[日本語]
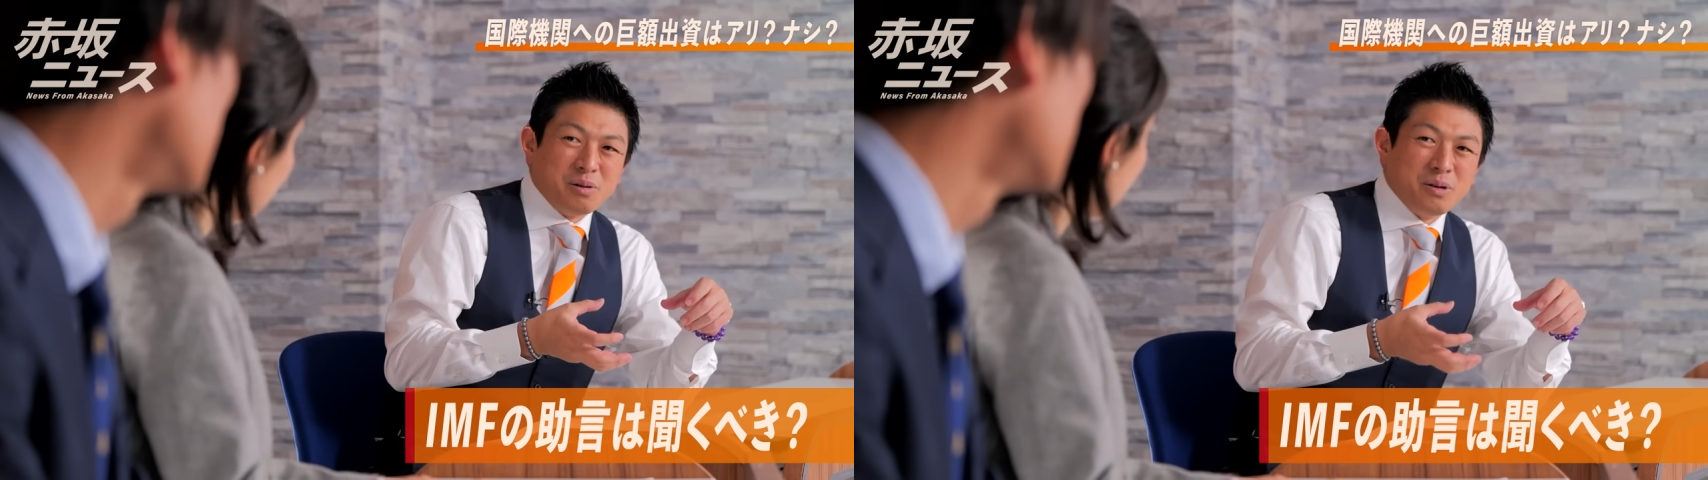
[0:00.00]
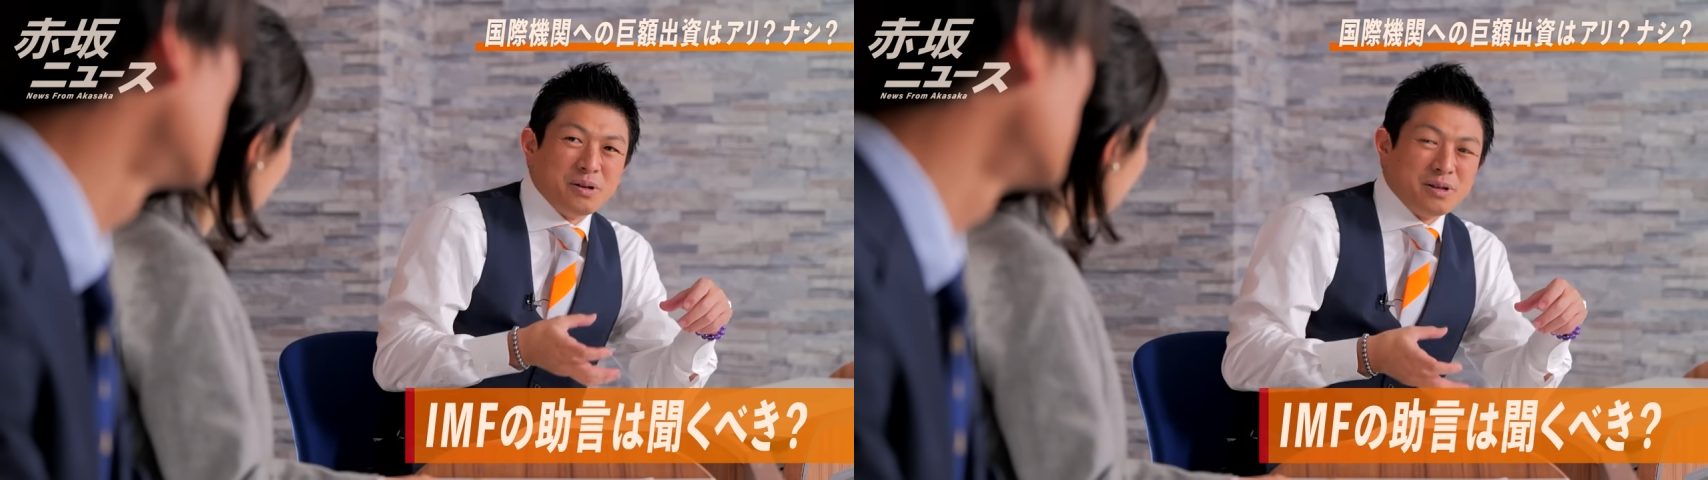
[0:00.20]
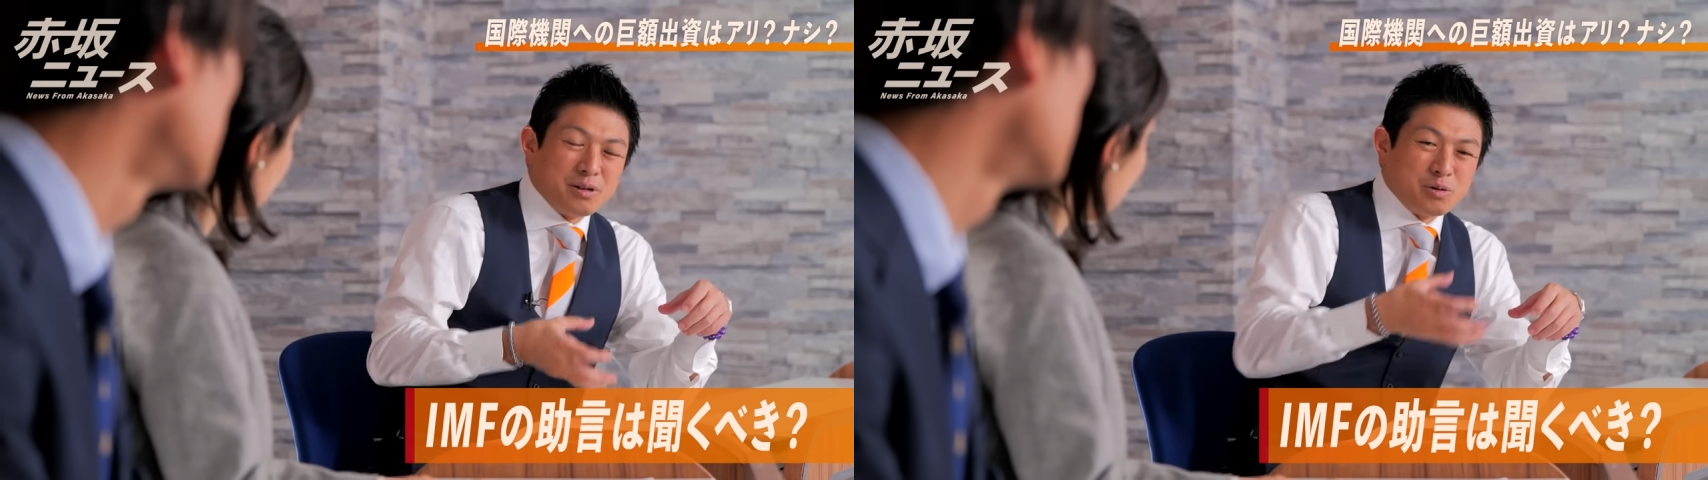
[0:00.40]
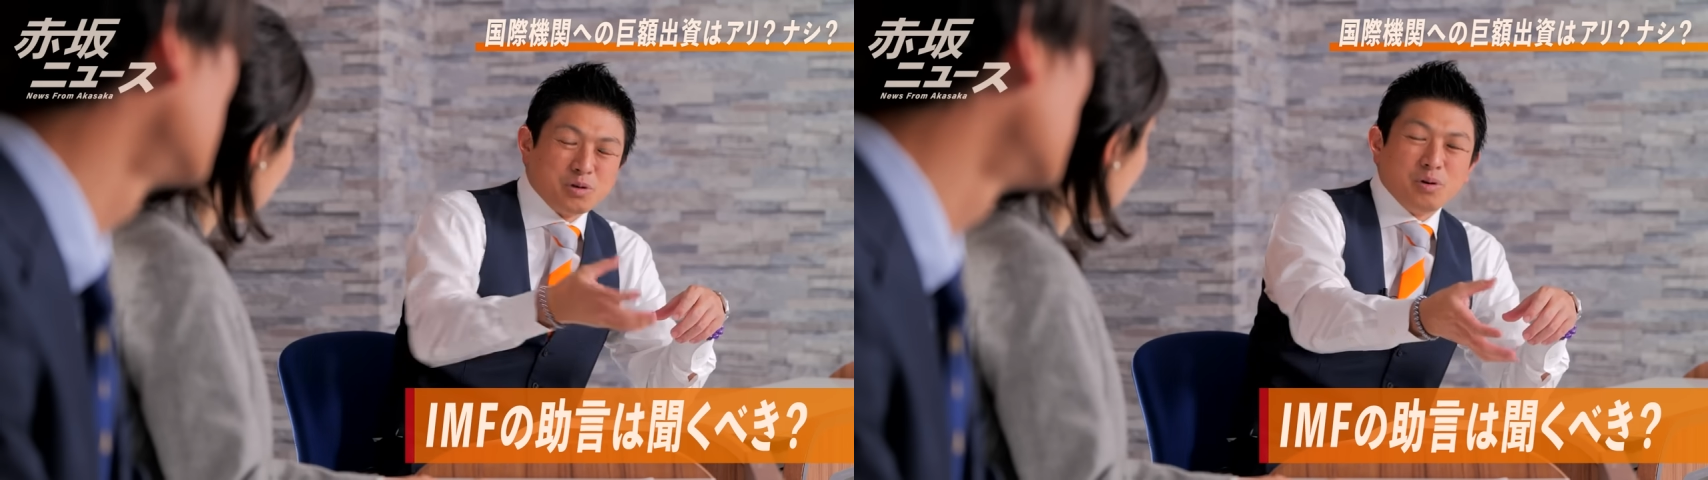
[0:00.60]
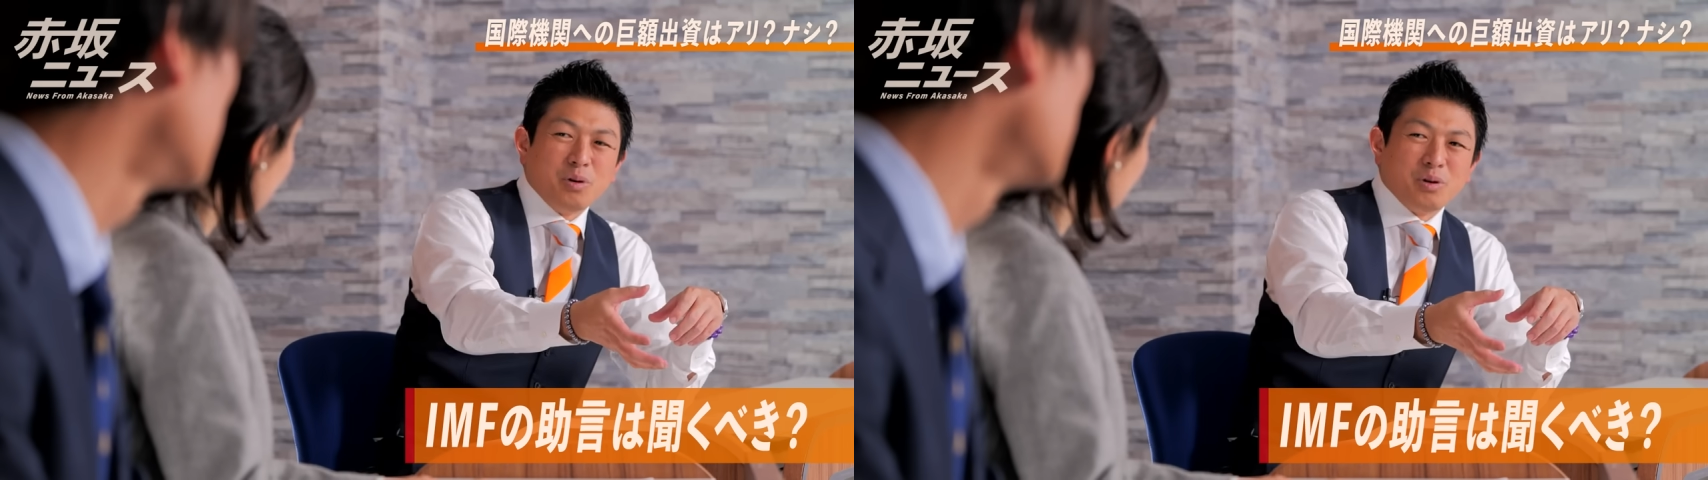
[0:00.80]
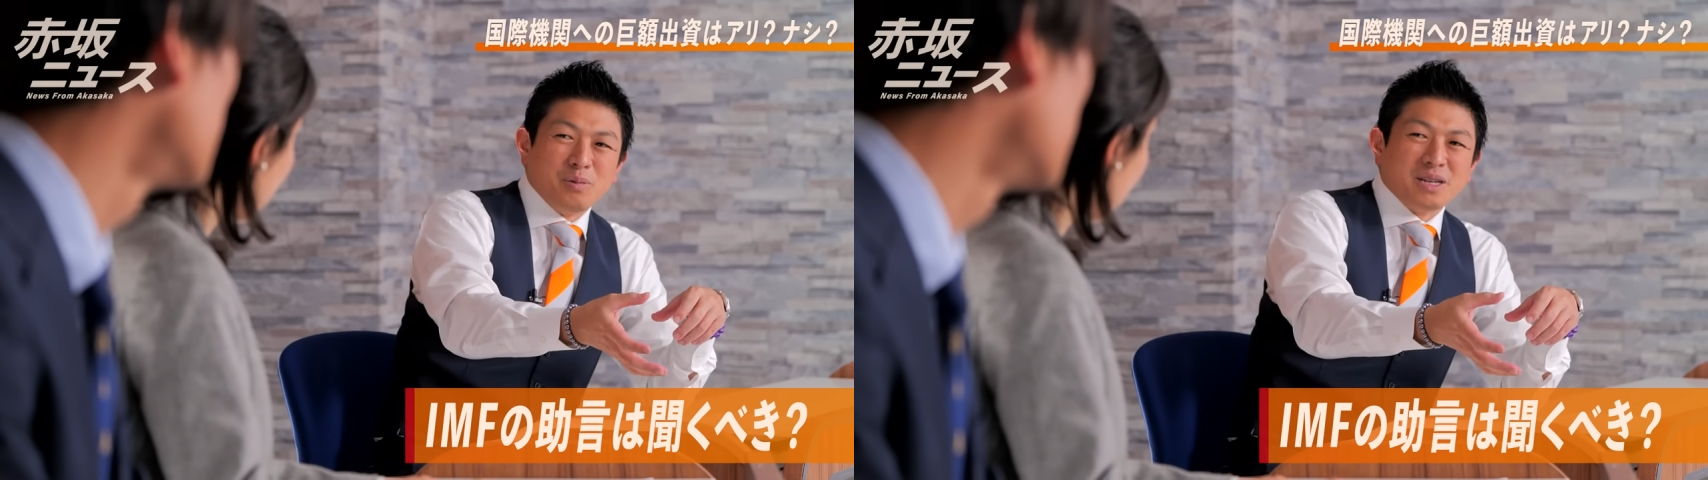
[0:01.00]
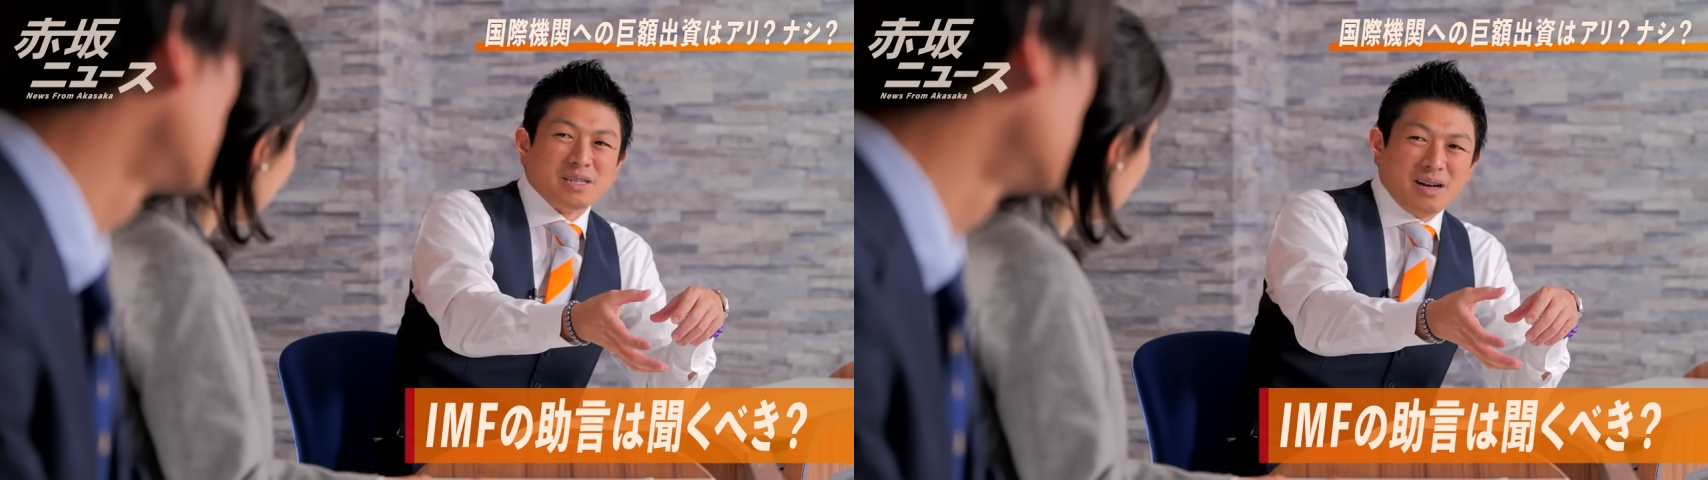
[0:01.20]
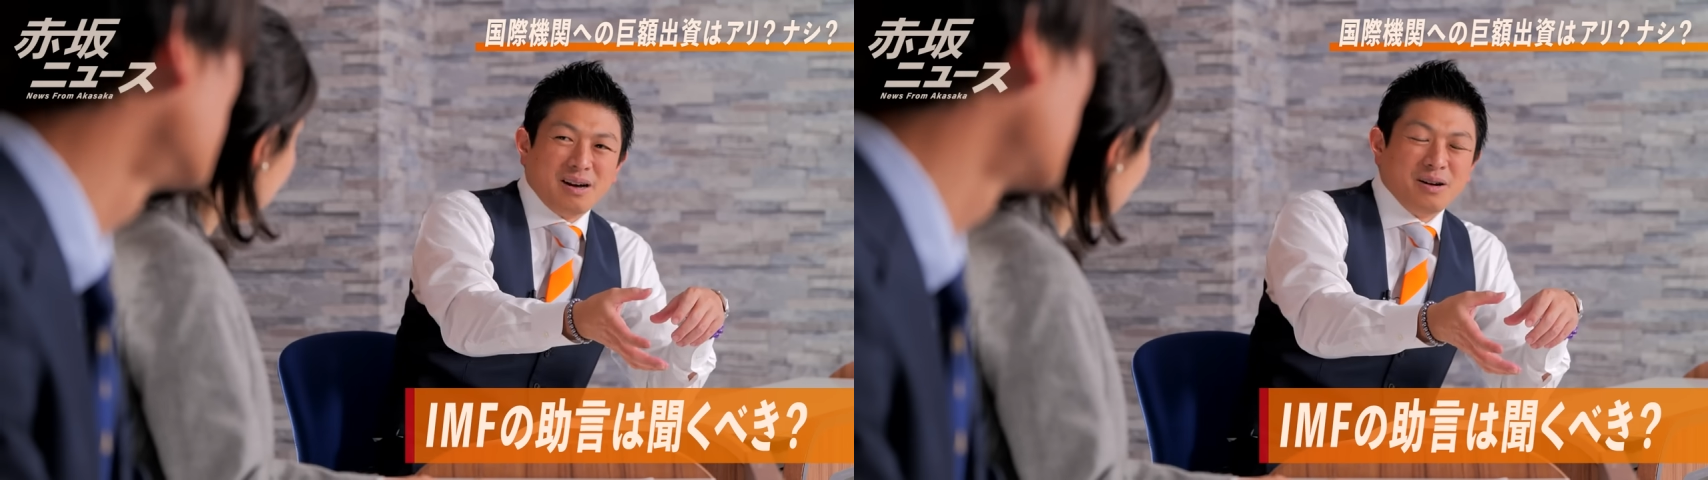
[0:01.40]
と。だから途上国の皆
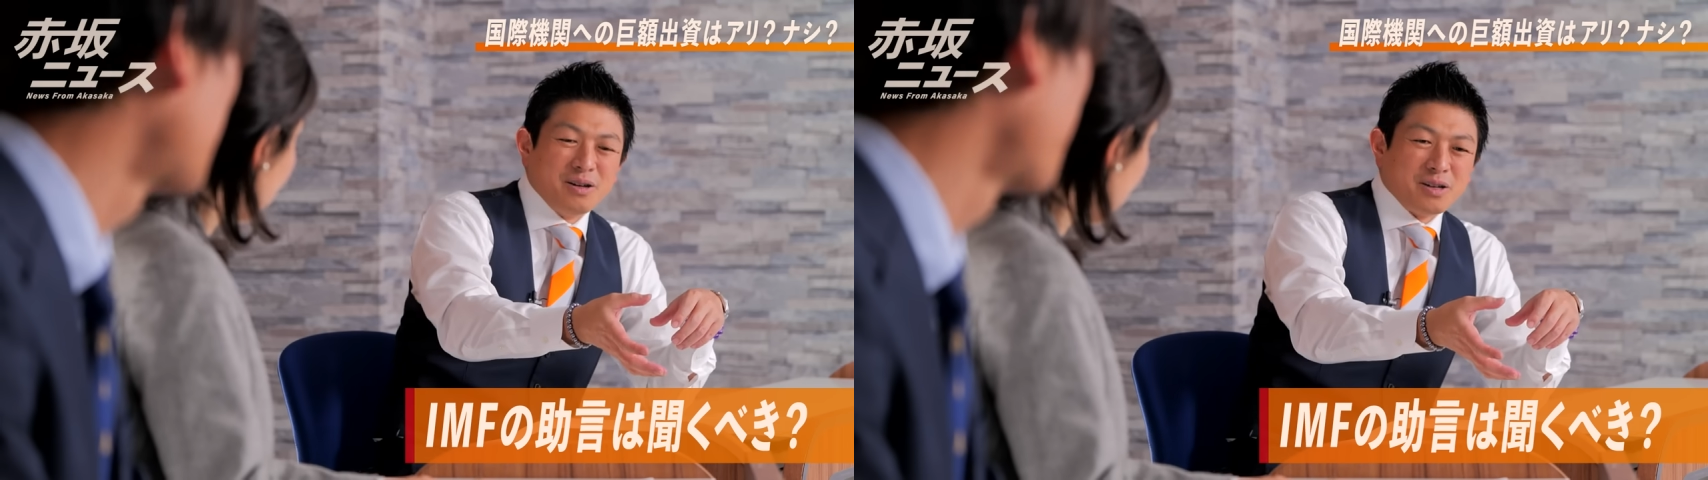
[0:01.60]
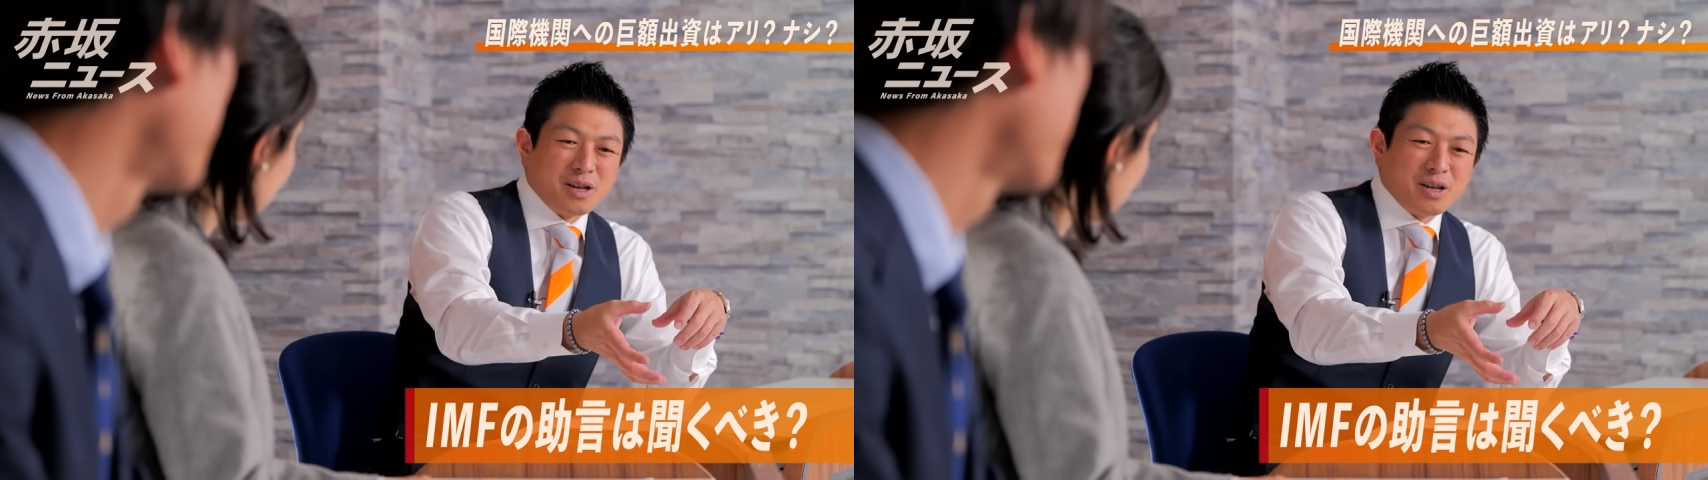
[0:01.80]
さん、